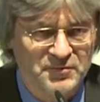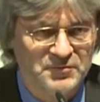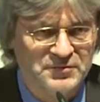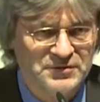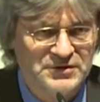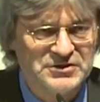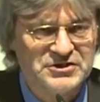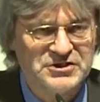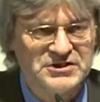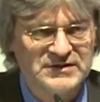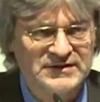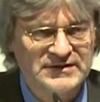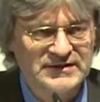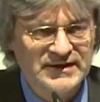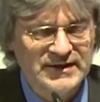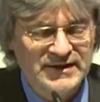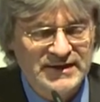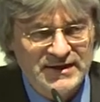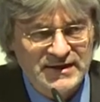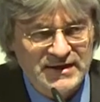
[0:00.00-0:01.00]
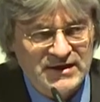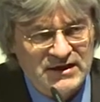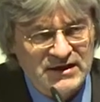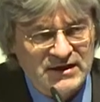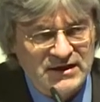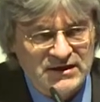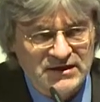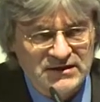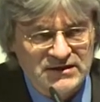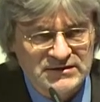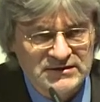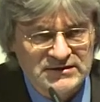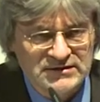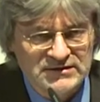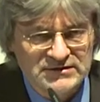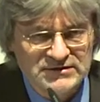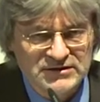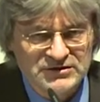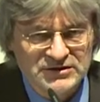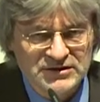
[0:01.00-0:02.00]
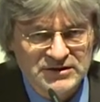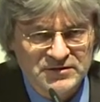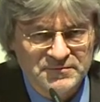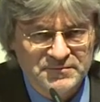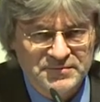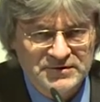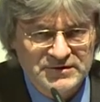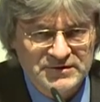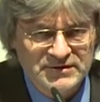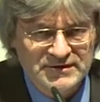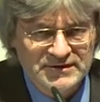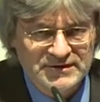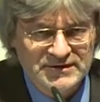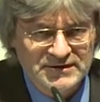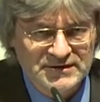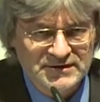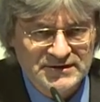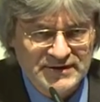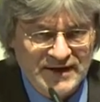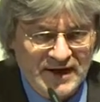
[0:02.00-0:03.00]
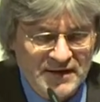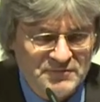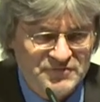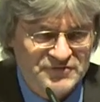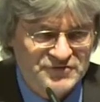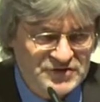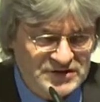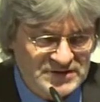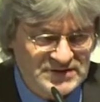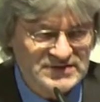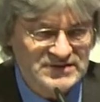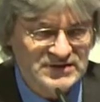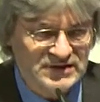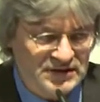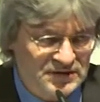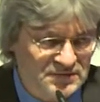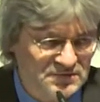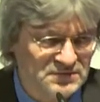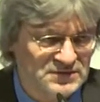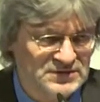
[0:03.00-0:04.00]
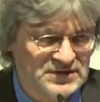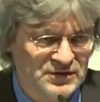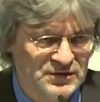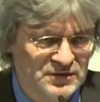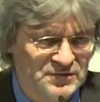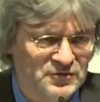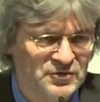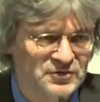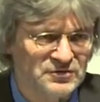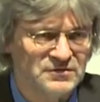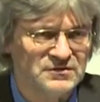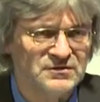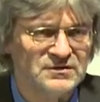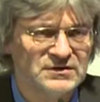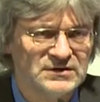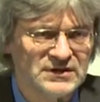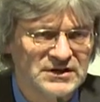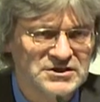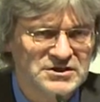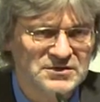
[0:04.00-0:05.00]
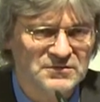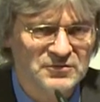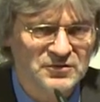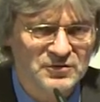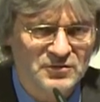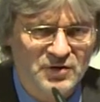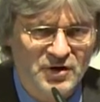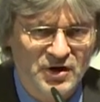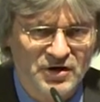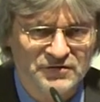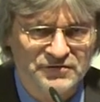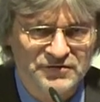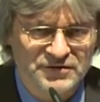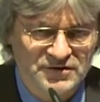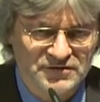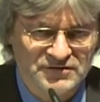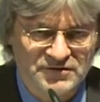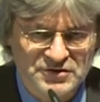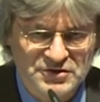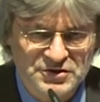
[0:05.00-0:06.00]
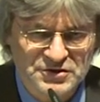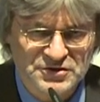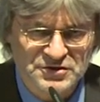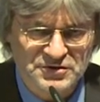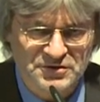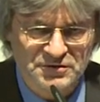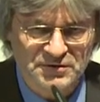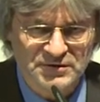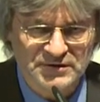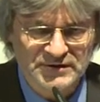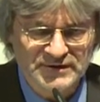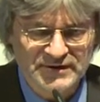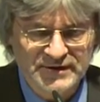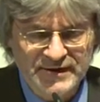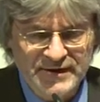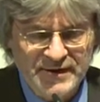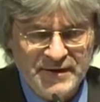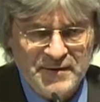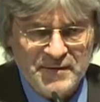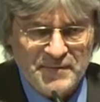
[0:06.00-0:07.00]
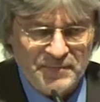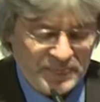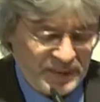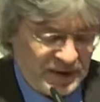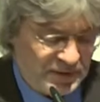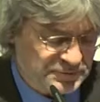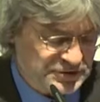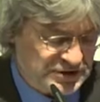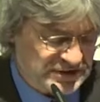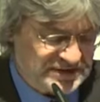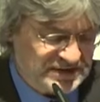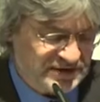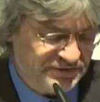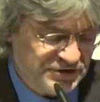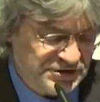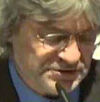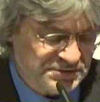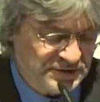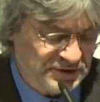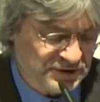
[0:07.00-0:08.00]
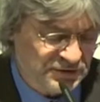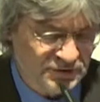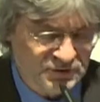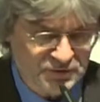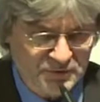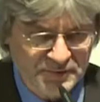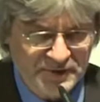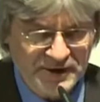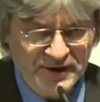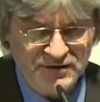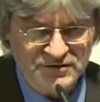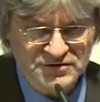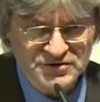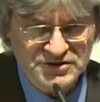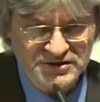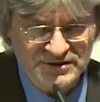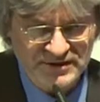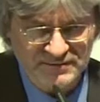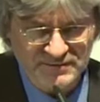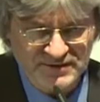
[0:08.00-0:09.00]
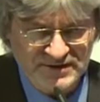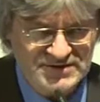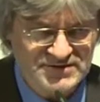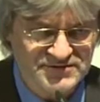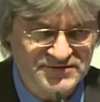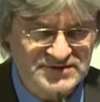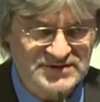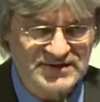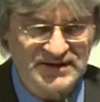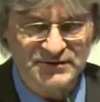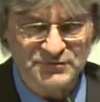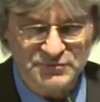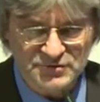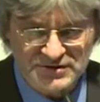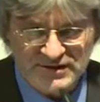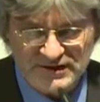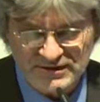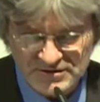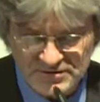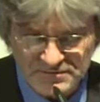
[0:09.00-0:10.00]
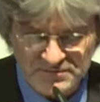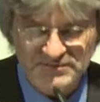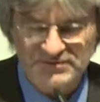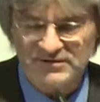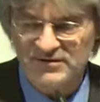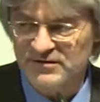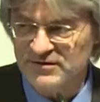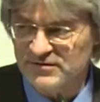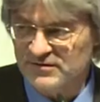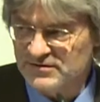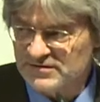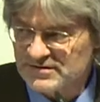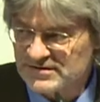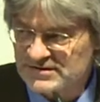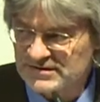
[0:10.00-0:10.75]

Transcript: publicznych do tego, by nam wszystkim, całemu naszemu ruchowi towarzyszyły. Przedstawiliśmy tę grupę, ja odczytam nazwiska już tak, żeby to